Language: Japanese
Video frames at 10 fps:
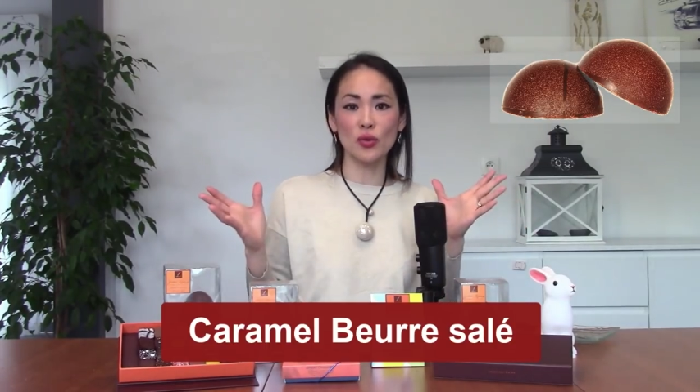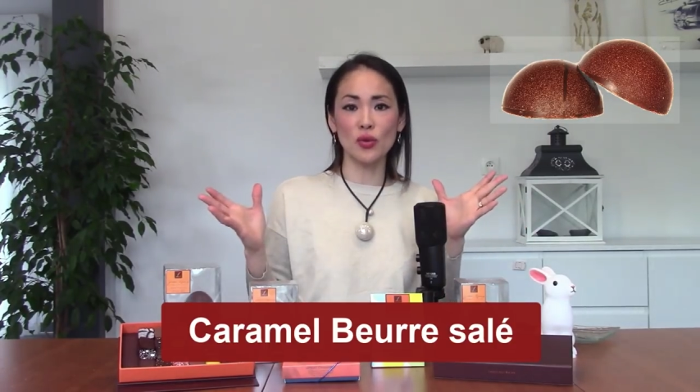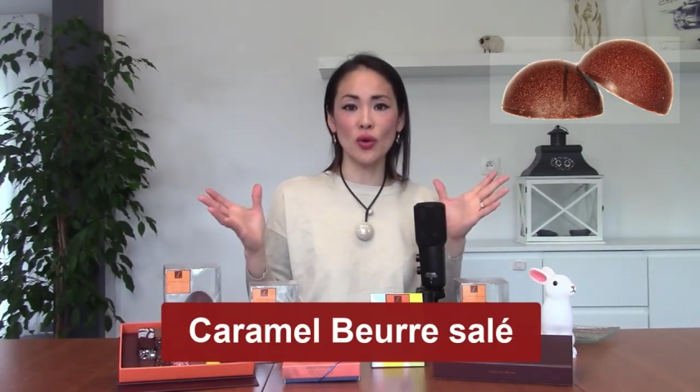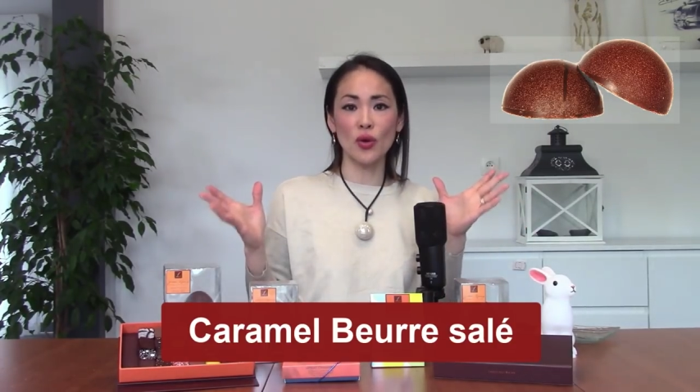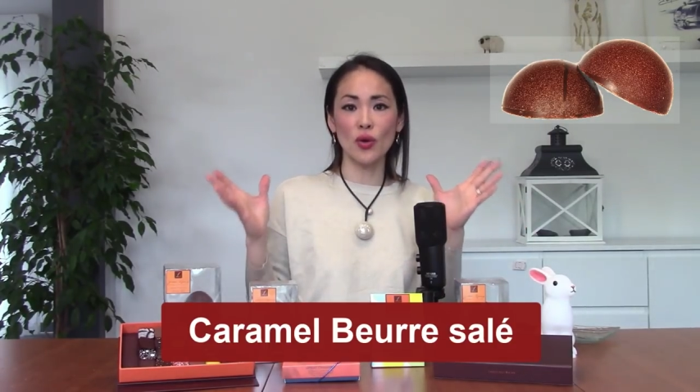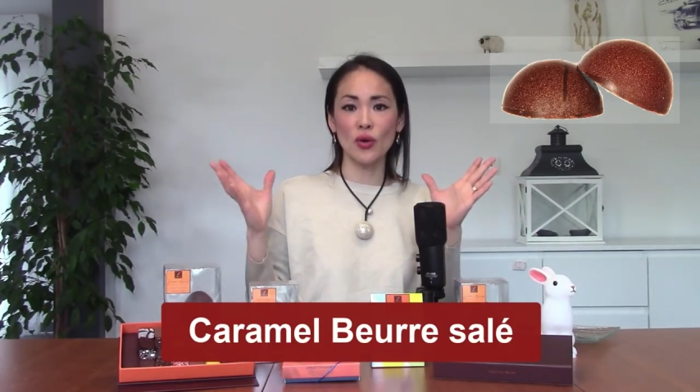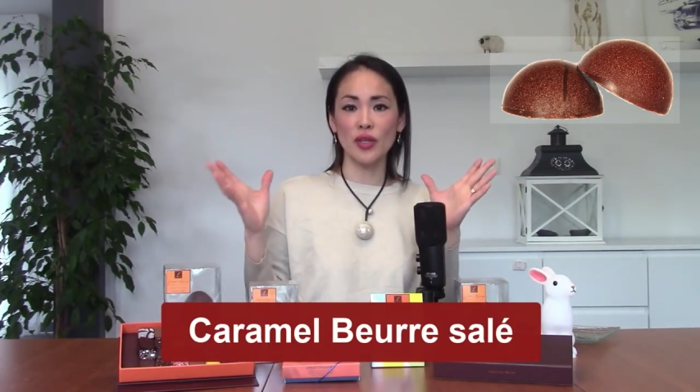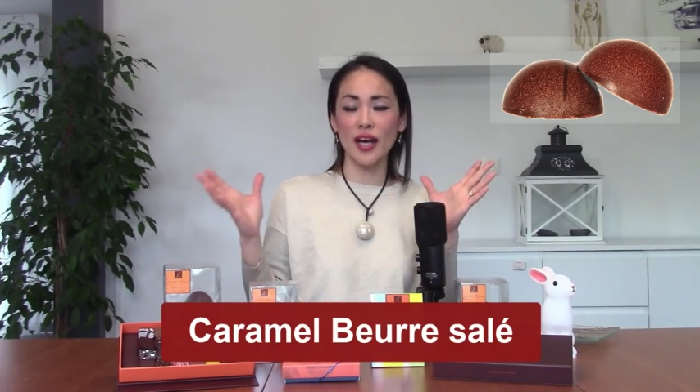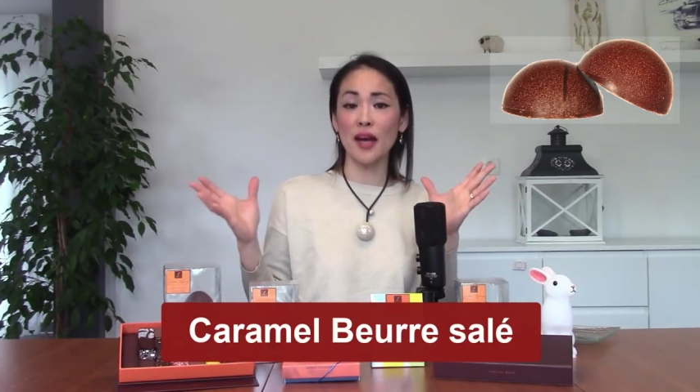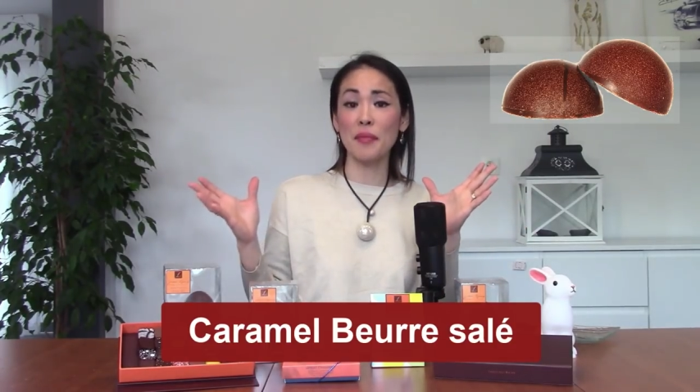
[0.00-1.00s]
と
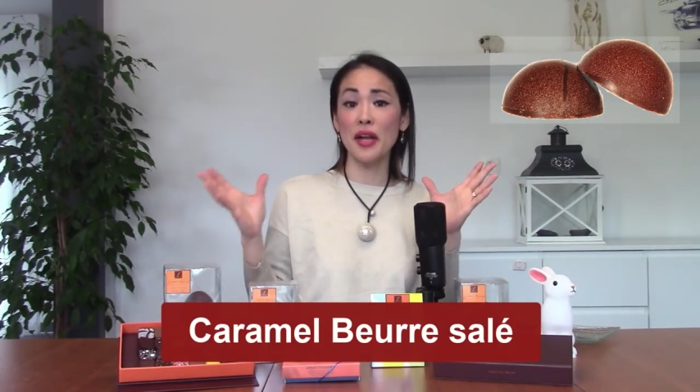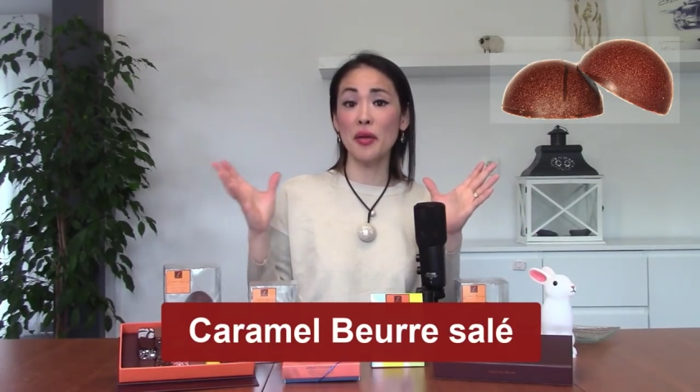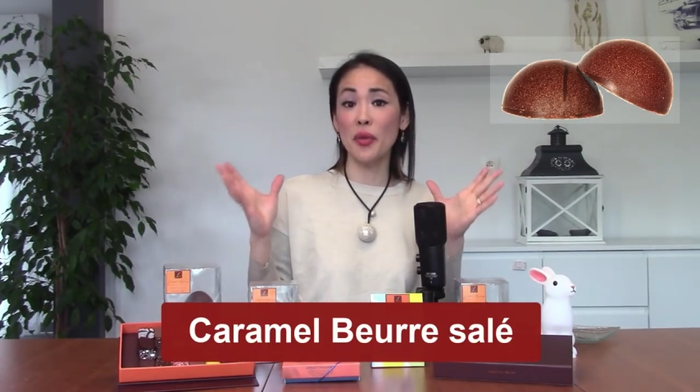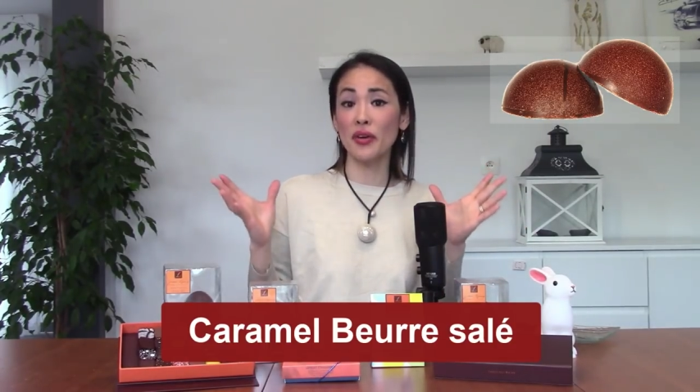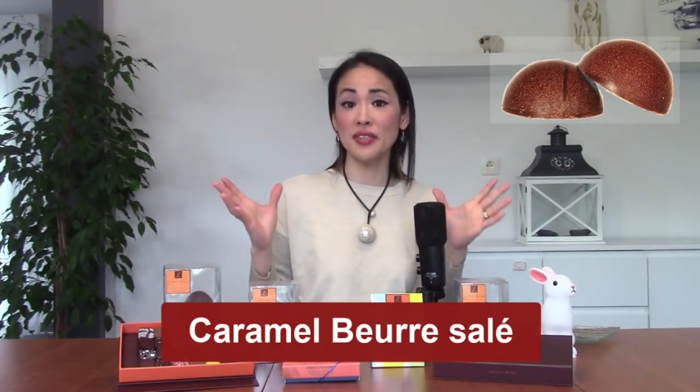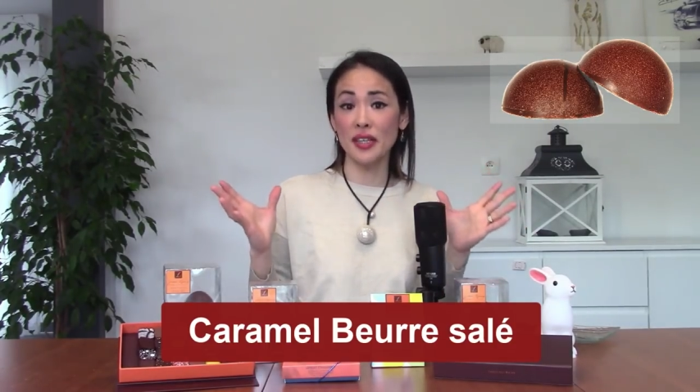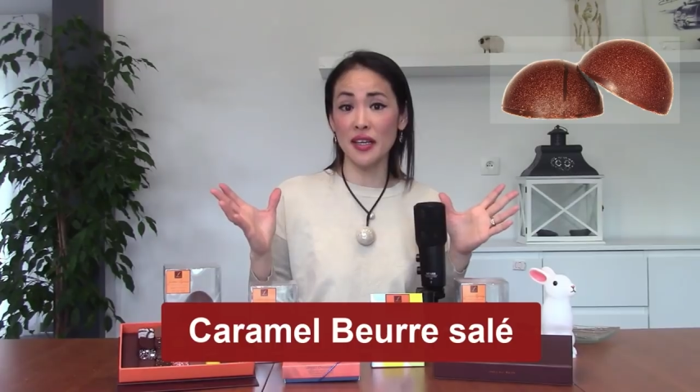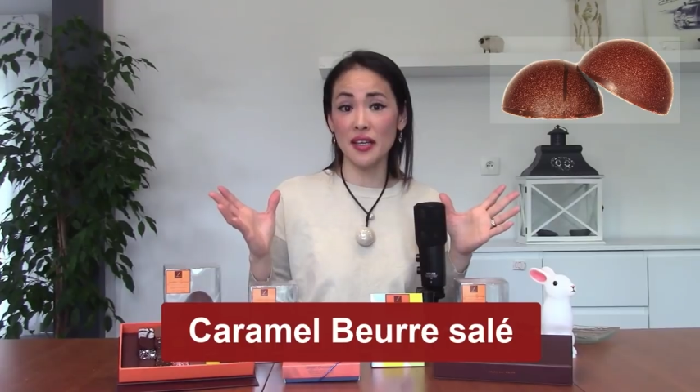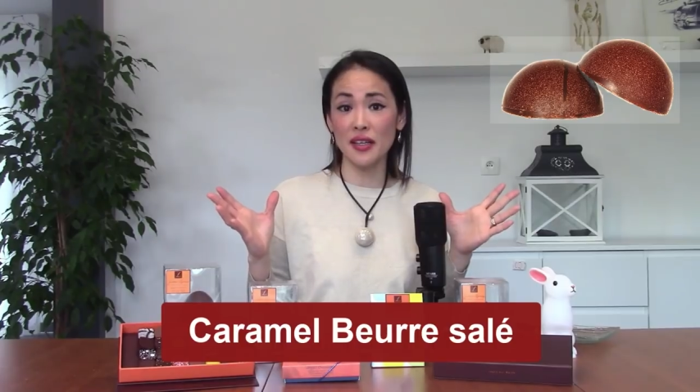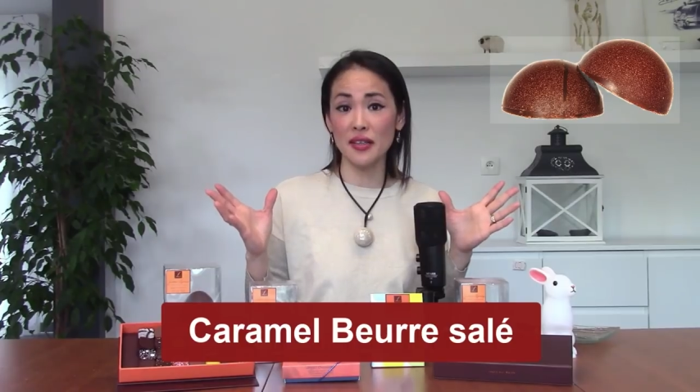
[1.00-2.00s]

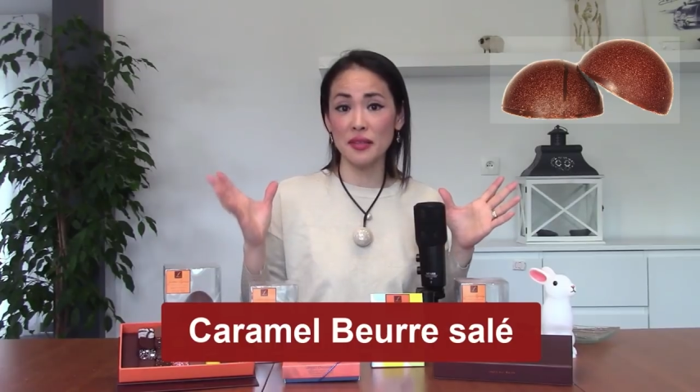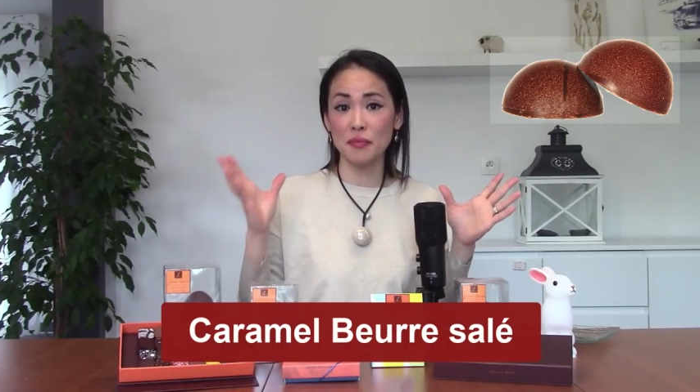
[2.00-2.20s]
キャラメルバッサレ、